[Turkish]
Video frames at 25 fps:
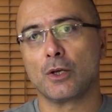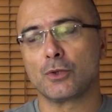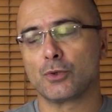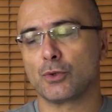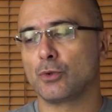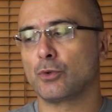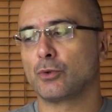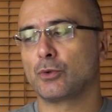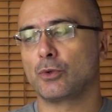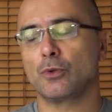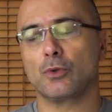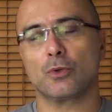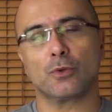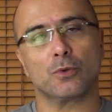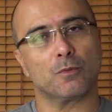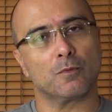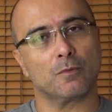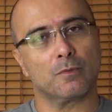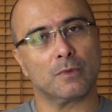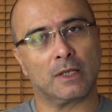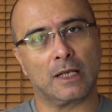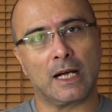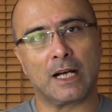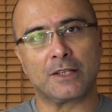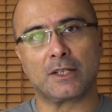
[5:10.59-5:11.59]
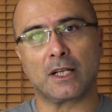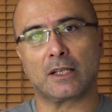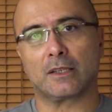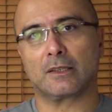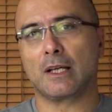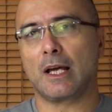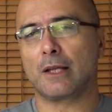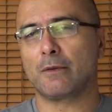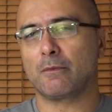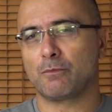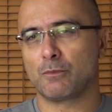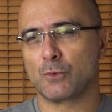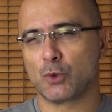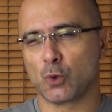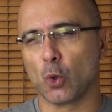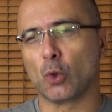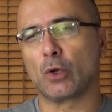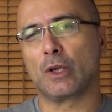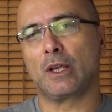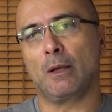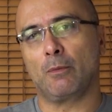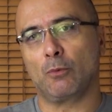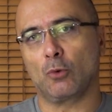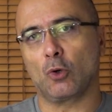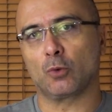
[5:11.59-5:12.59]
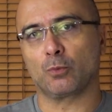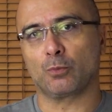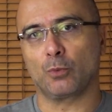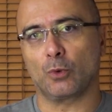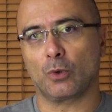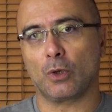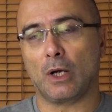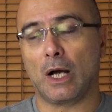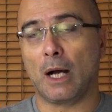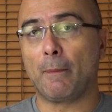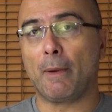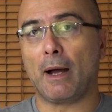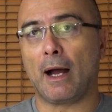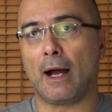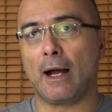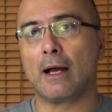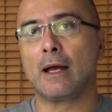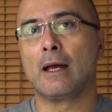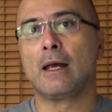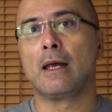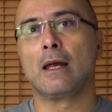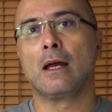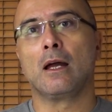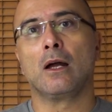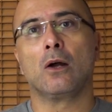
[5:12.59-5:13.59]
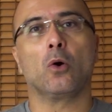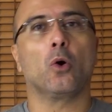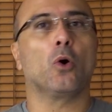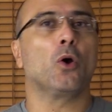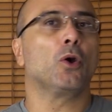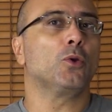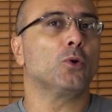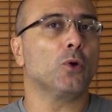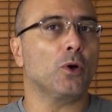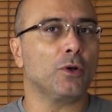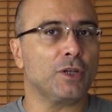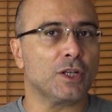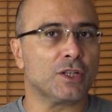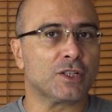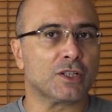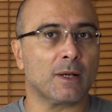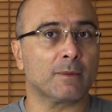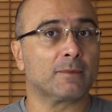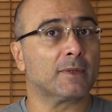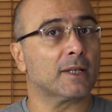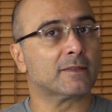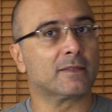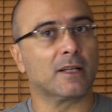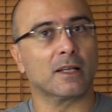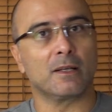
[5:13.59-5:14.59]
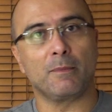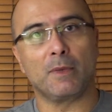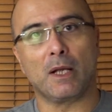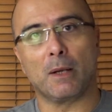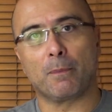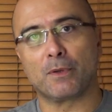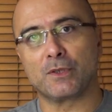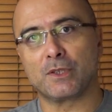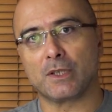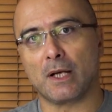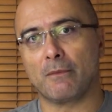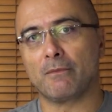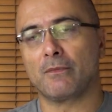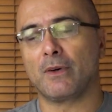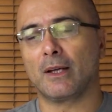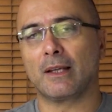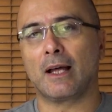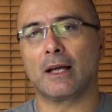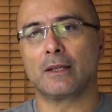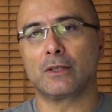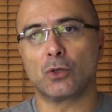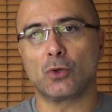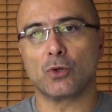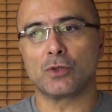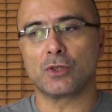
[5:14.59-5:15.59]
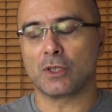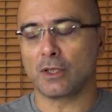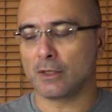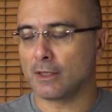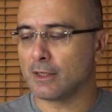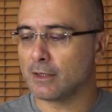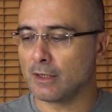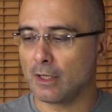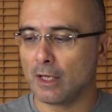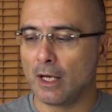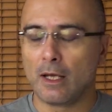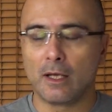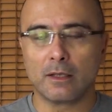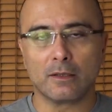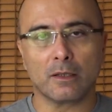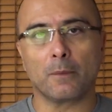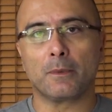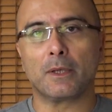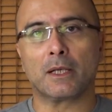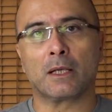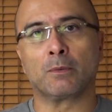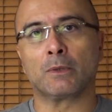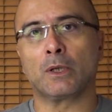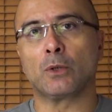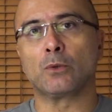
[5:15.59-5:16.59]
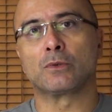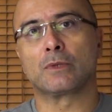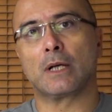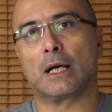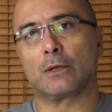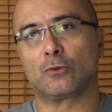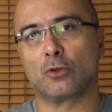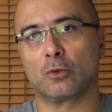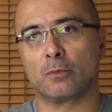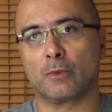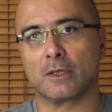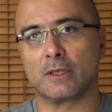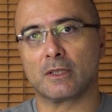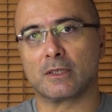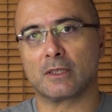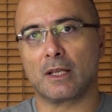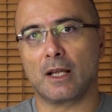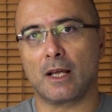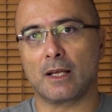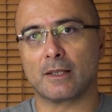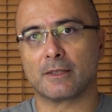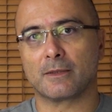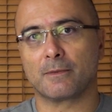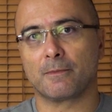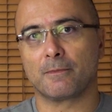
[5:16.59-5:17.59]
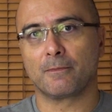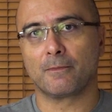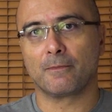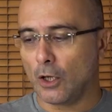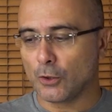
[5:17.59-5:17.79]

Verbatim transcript: Çünkü gerçekten çok iyi bir notebook. Ama oyun oynayacağım, tasarım yapacağım falan diyorsanız tabii ki bundan uzak durmanız lazım.